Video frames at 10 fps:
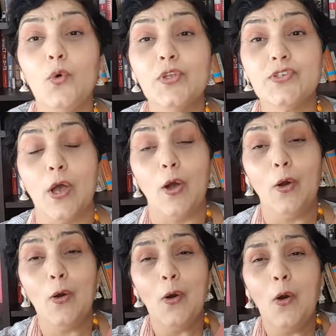उड़ जा
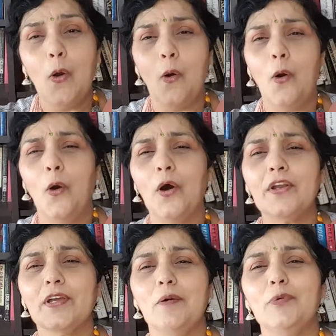
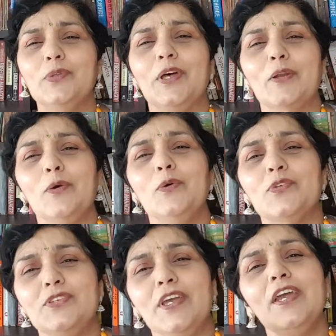और कबूतर को
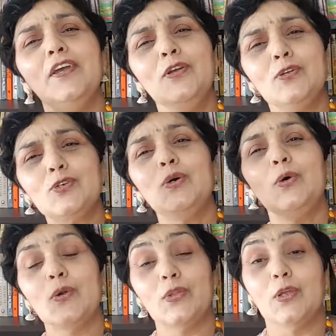उसने
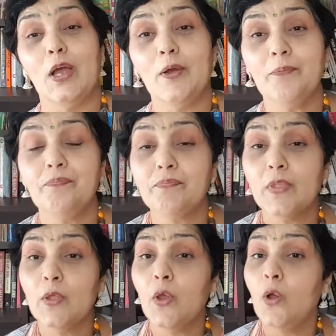छोड़ दिया
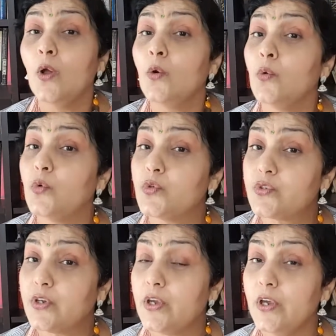
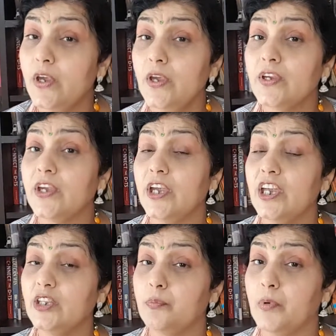उसके
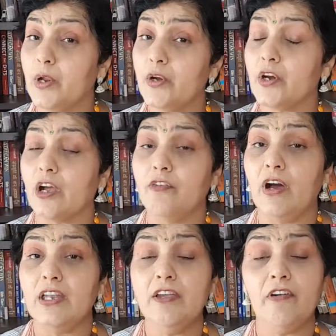खेत पर
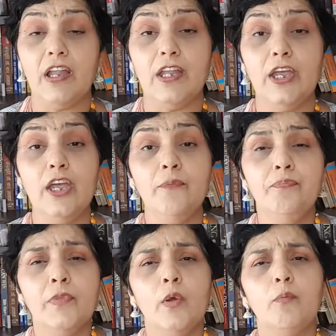रखवाली वाले
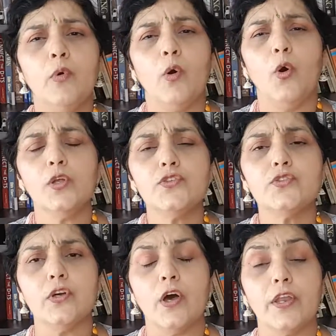बहुत
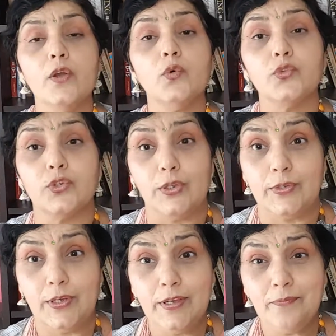सारे कुत्ते
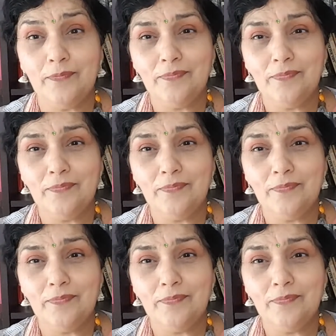थे